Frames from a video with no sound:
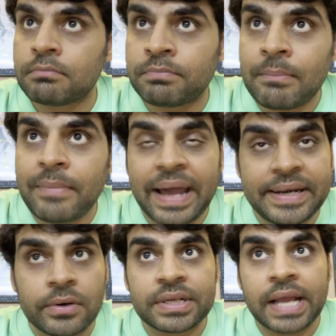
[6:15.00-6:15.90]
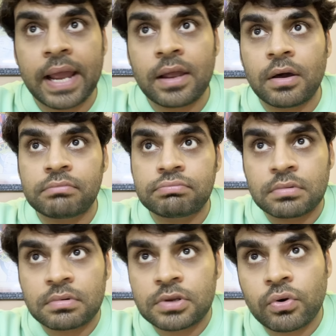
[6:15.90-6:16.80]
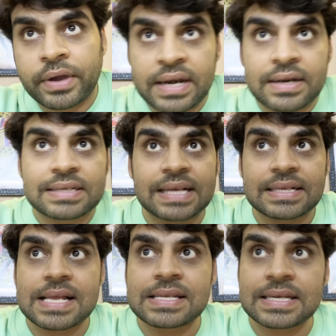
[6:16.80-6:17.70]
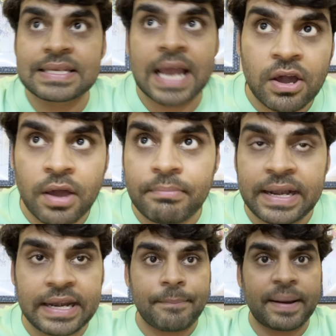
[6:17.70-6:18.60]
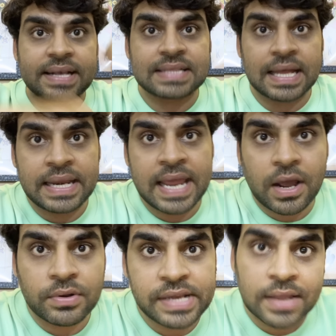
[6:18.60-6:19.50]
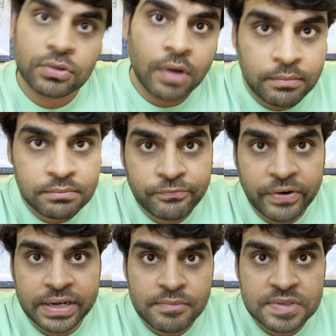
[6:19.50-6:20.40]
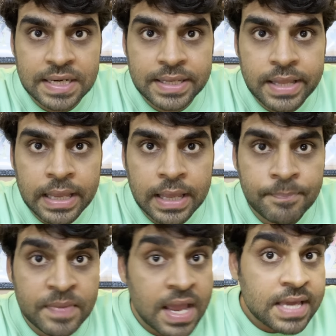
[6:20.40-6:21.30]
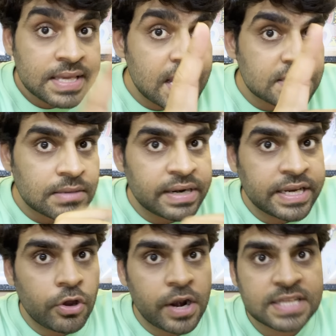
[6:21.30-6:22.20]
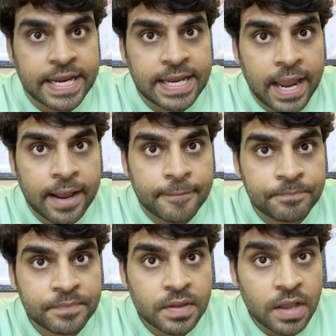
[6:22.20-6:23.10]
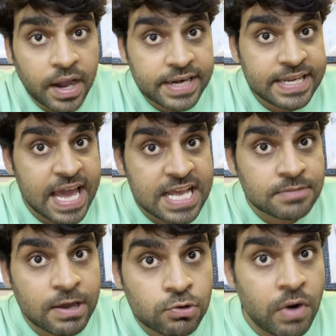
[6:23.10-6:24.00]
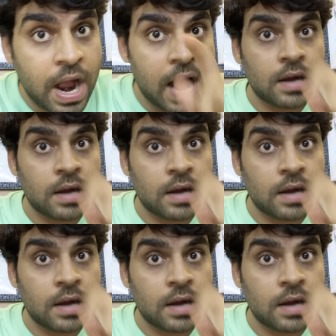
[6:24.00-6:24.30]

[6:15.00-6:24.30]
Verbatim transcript: बमबारी हो जाए और यूक्रेन रशिया से जीत जाए और इंडिया पाकिस्तान एक हो जाए तो हम फाइनल में चले जाएंगे ये सब नहीं होना चाहिए अगर ये इस बार हुआ